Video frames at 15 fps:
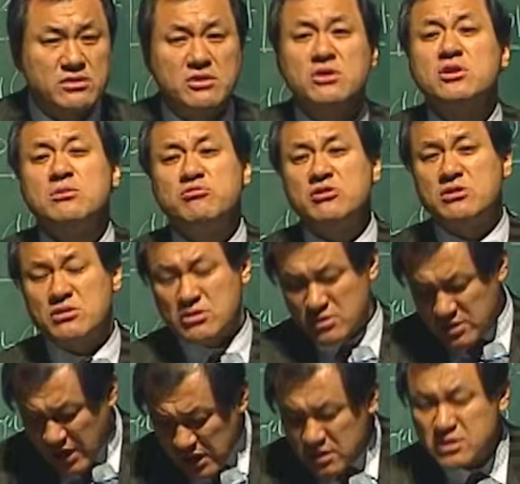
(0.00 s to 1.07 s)
여러분
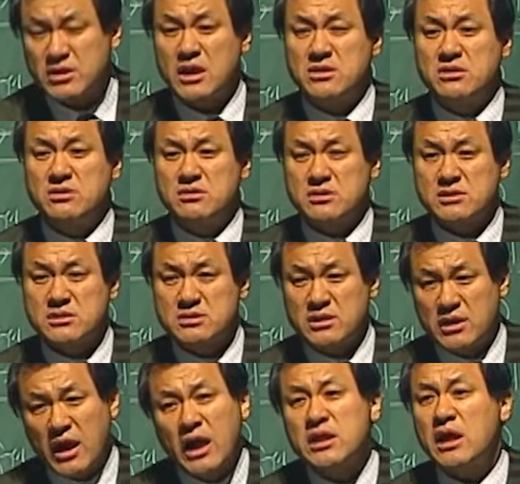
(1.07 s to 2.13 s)
깨끗해서
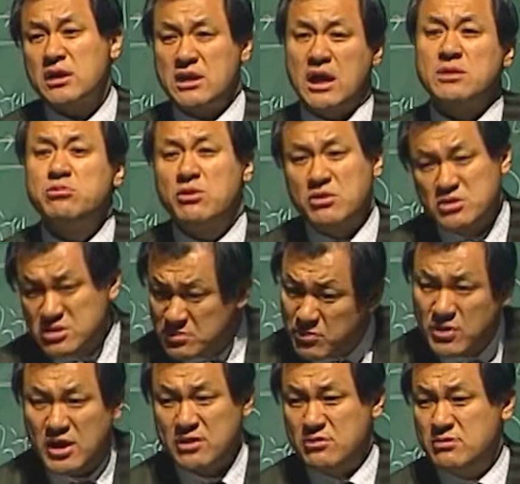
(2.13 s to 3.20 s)
해당이 안 되는지
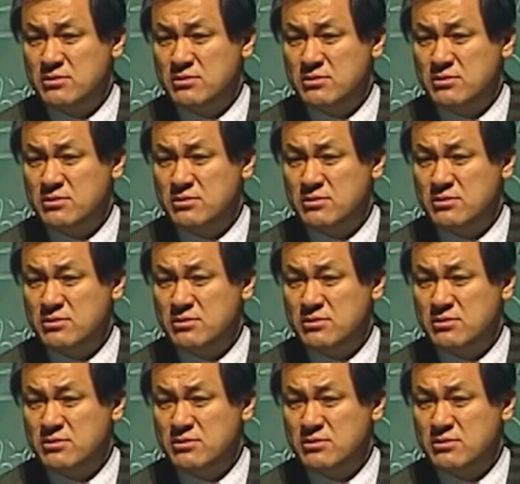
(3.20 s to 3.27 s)
몰라.